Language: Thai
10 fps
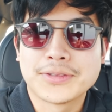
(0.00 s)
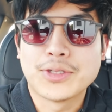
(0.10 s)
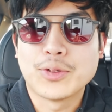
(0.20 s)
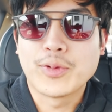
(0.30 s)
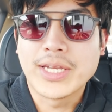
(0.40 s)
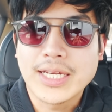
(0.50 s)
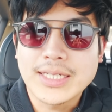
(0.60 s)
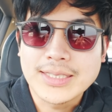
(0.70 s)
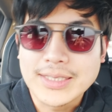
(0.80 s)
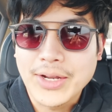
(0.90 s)
สรุปวันนี้ก็
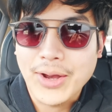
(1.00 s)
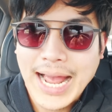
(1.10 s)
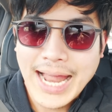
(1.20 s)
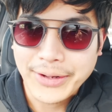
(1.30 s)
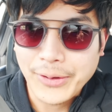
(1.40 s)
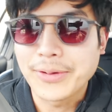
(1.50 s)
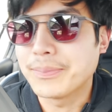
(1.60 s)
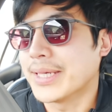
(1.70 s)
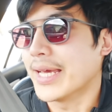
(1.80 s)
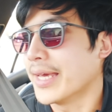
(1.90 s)
คือเนาะการนอน
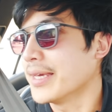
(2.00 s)
เปื่อย